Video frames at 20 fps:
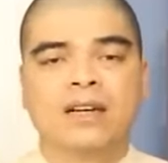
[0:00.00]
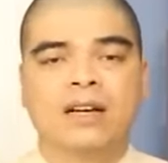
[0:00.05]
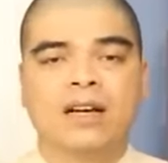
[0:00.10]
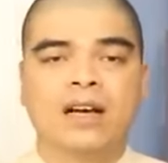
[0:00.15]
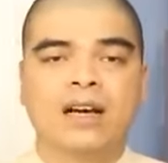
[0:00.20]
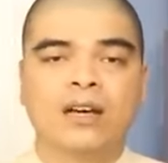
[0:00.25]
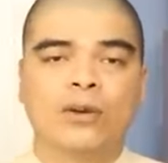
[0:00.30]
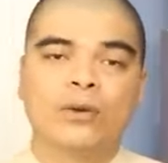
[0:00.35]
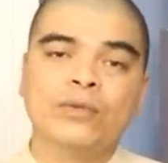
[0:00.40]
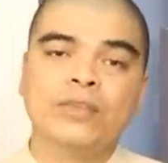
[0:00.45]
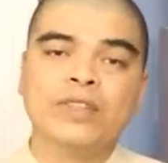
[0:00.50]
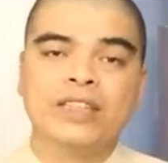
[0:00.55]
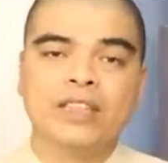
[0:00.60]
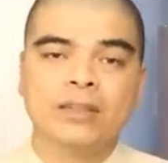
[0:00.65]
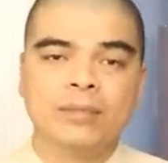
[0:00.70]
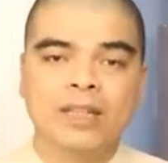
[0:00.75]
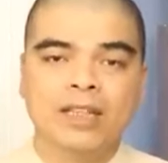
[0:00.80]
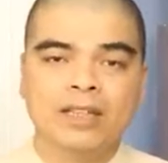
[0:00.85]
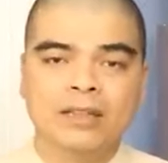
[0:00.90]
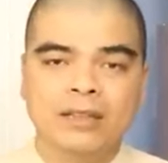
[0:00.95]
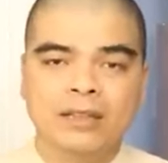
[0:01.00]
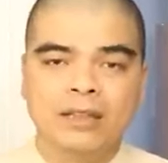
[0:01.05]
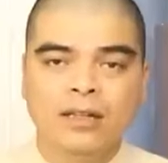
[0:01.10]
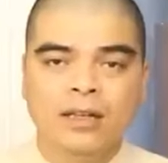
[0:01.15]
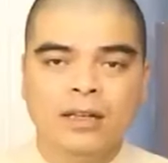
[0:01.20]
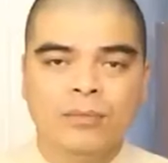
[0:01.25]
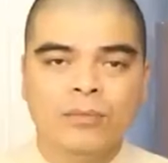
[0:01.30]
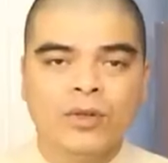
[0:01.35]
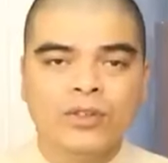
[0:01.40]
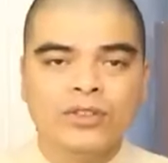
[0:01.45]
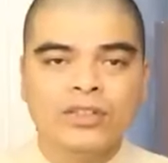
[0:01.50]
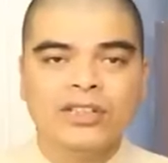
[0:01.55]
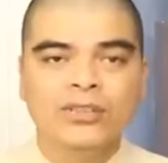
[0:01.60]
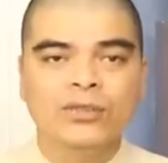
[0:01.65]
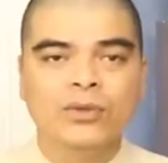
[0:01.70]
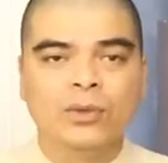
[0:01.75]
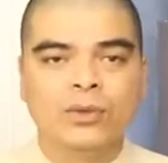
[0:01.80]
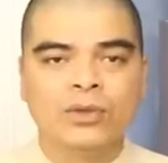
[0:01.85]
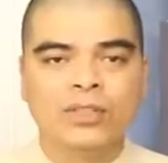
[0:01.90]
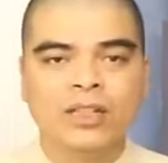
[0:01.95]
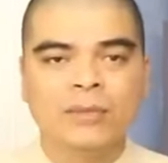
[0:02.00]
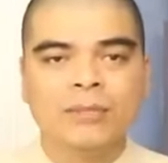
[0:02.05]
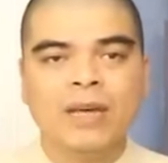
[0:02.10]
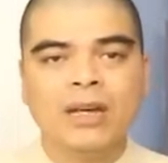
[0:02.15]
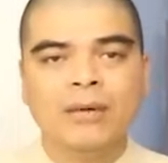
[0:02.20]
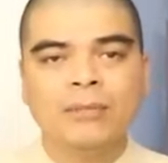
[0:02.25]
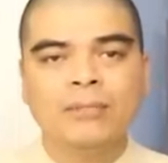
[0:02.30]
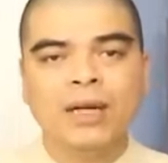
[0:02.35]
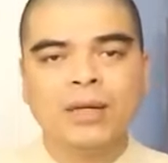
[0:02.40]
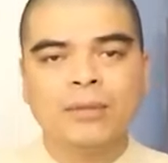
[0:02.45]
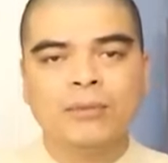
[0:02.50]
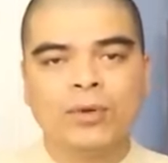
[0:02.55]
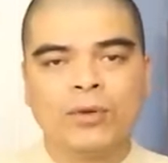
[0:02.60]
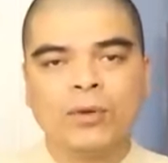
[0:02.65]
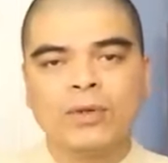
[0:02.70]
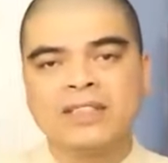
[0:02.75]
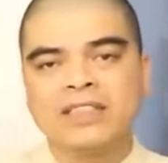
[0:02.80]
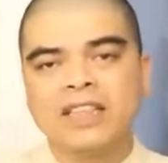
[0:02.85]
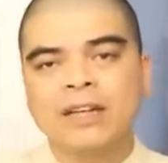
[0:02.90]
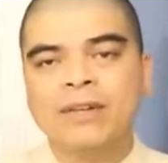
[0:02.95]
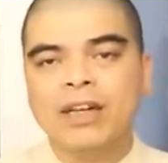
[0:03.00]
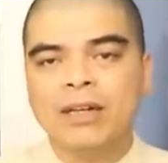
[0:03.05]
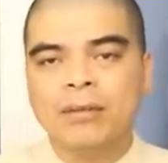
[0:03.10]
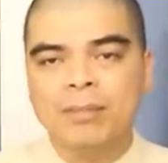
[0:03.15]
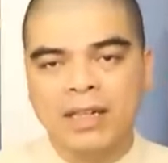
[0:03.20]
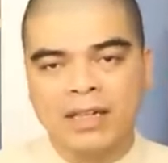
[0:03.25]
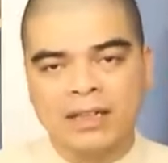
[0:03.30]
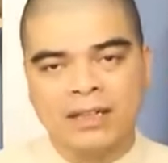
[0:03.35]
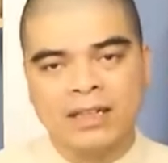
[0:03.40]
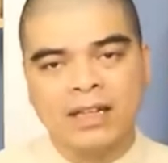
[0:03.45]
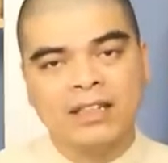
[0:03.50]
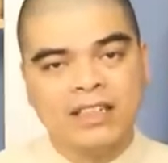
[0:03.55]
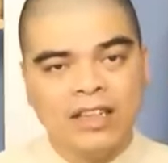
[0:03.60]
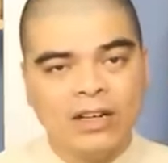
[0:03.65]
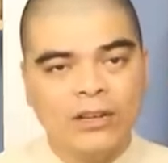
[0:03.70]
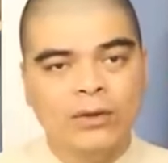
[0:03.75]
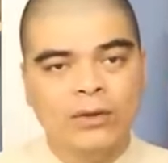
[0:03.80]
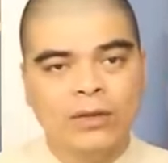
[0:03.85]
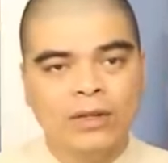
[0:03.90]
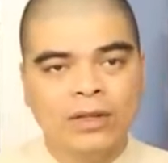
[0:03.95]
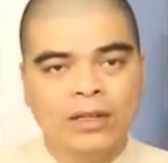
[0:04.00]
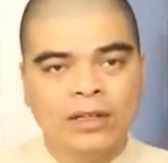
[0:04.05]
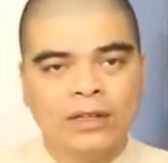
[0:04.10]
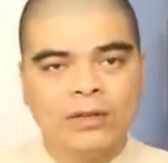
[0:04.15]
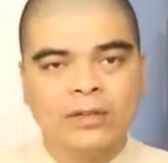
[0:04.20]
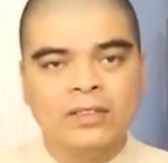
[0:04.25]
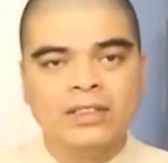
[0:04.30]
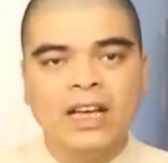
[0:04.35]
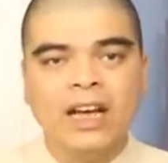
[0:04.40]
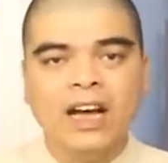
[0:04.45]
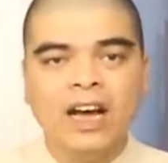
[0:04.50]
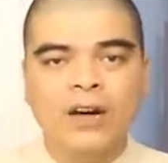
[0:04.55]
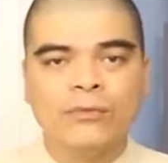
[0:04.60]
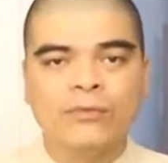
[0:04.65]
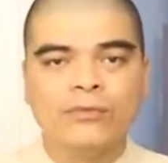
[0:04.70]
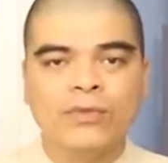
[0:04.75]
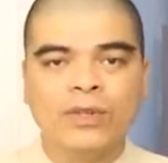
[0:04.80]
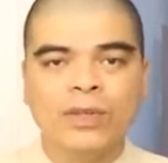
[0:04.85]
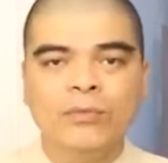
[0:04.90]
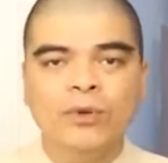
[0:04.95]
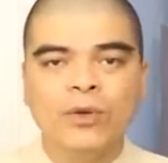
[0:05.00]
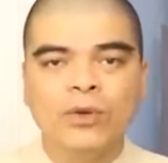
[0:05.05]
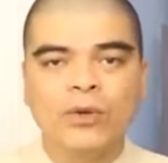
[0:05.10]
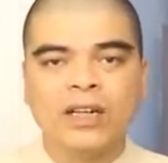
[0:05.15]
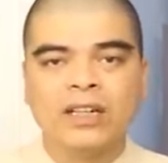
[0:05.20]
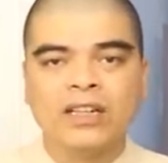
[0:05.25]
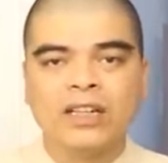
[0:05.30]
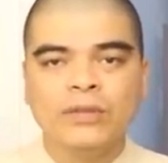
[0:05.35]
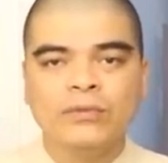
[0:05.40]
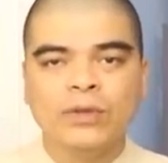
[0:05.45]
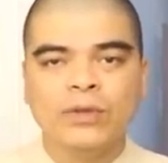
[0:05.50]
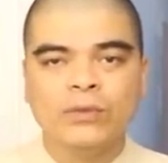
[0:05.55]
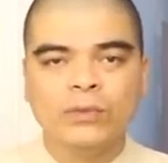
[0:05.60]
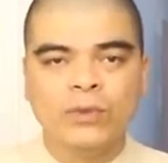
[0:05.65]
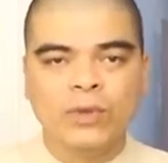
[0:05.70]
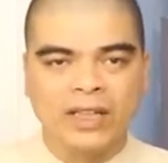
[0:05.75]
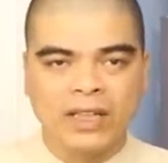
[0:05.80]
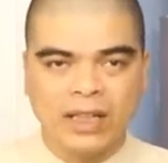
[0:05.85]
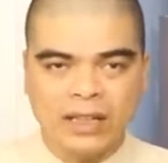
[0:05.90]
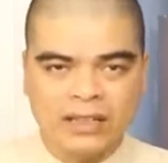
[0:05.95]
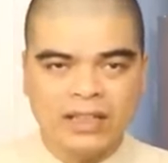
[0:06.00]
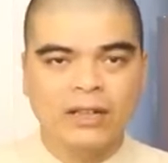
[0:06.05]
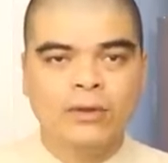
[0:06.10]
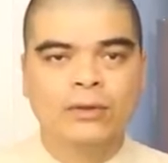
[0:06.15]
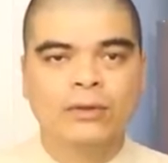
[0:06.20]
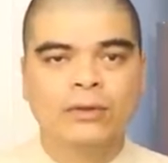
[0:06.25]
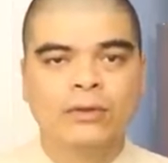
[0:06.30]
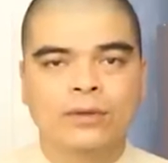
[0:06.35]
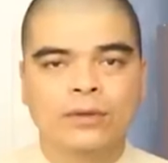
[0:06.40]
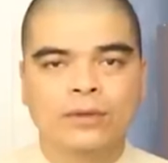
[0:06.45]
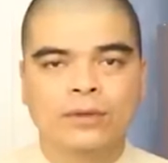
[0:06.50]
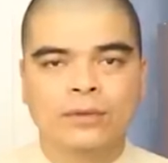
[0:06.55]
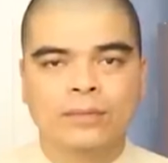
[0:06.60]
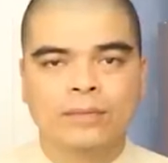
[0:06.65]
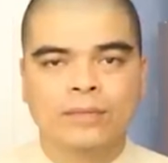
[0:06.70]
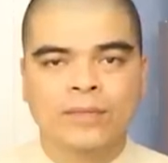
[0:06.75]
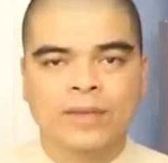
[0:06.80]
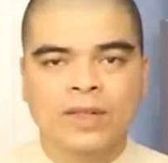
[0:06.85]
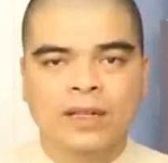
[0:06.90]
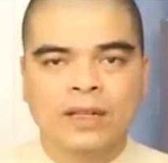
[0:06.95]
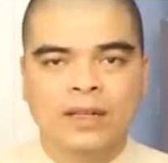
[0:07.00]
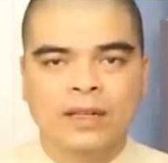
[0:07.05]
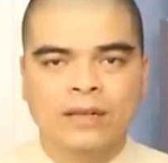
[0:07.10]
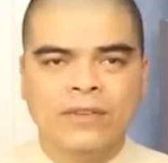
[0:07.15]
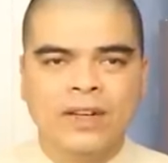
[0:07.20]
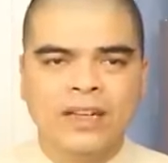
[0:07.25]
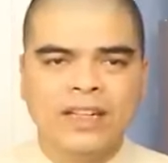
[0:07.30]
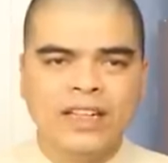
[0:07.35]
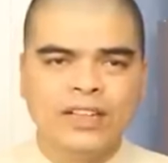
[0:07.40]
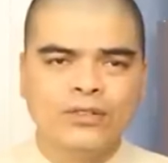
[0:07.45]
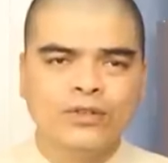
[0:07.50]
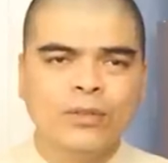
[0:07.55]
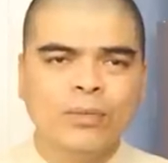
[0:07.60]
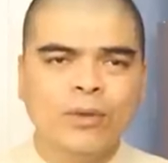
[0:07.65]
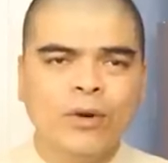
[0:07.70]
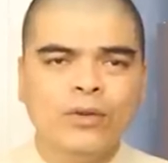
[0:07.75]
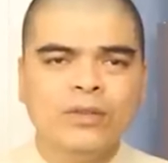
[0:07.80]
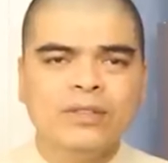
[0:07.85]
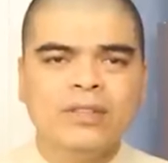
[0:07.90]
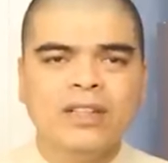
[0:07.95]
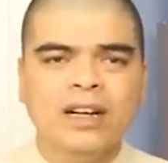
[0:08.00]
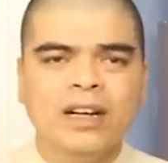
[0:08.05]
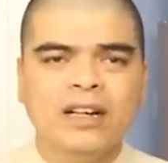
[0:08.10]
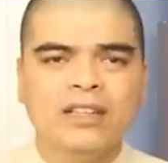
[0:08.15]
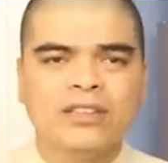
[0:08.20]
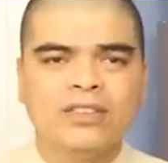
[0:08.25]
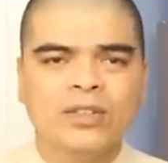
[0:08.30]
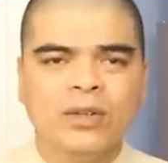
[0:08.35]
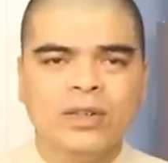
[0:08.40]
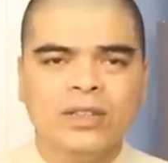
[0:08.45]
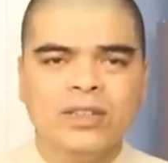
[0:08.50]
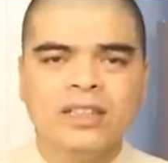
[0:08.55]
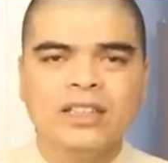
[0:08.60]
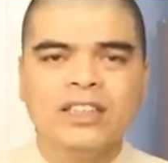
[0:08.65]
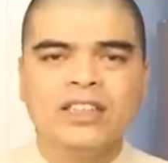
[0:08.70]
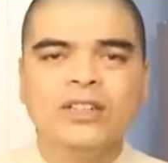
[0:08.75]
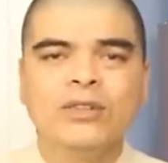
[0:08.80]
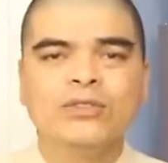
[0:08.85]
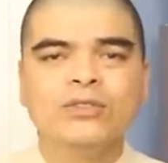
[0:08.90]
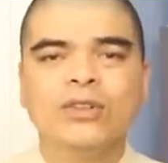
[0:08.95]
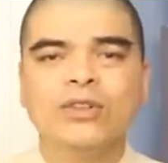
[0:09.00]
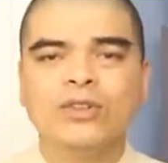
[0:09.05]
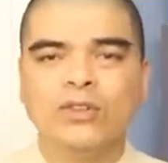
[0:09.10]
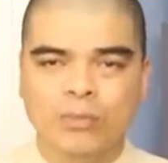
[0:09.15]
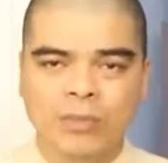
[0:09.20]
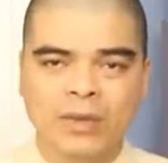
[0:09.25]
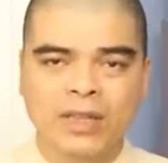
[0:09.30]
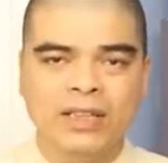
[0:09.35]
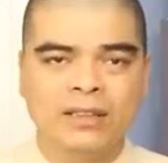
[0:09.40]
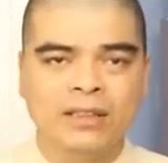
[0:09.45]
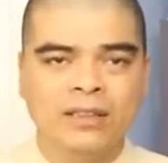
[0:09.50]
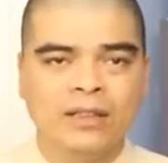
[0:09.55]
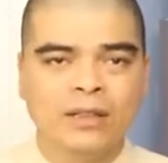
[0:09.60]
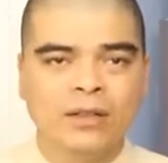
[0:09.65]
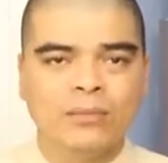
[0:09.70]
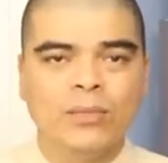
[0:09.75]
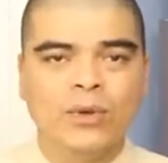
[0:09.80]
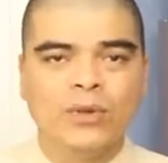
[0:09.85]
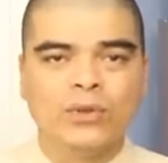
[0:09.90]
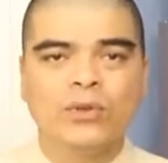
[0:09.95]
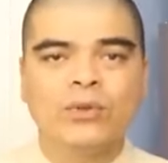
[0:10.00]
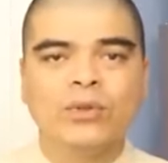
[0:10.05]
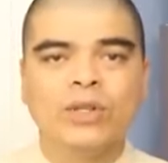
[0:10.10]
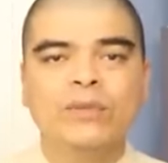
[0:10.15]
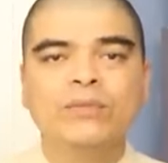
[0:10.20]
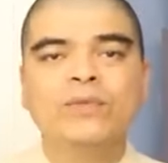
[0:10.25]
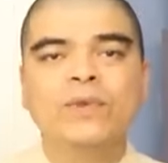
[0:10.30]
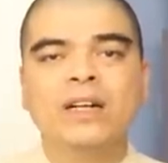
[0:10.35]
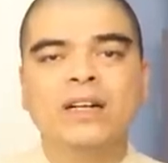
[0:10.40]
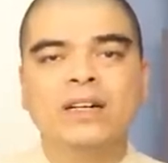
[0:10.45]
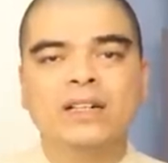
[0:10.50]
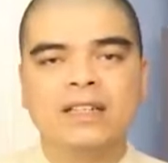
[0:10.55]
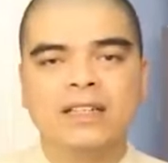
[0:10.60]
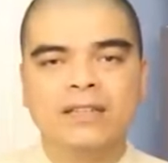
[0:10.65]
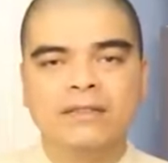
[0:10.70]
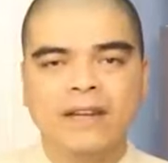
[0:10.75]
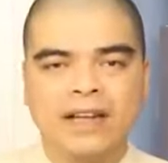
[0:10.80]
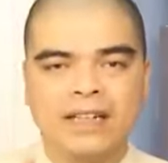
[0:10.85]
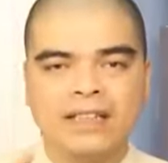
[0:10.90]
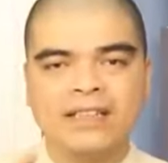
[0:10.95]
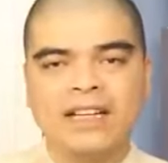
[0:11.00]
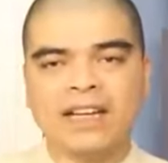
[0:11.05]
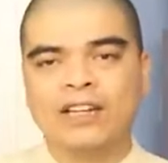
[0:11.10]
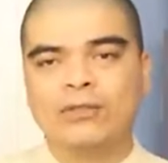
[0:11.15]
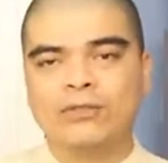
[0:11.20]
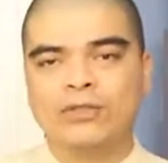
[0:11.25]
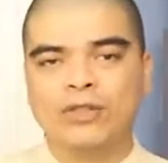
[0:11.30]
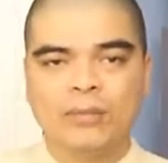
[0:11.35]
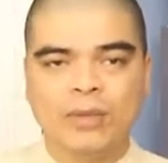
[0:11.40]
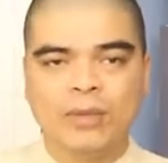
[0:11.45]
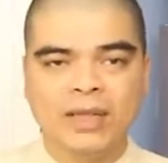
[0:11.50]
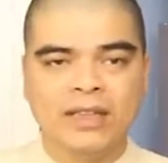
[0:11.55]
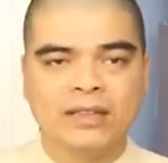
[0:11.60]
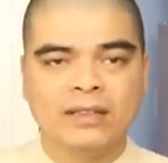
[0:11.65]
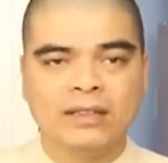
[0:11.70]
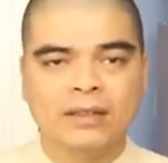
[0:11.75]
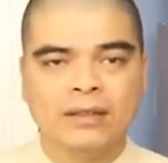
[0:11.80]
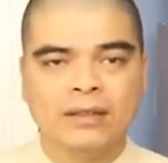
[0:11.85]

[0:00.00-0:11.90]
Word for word: À quý vị thân mến, mỗi gia chủ sẽ mang mệnh một con giáp khác biệt khác nhau, nó sẽ hợp với một loại cây phong thủy khác nhau. Và để giúp hỗ trợ cho những cái thiếu sót của mình, bổ sung cái vượng khí và cái tài lộc cho mình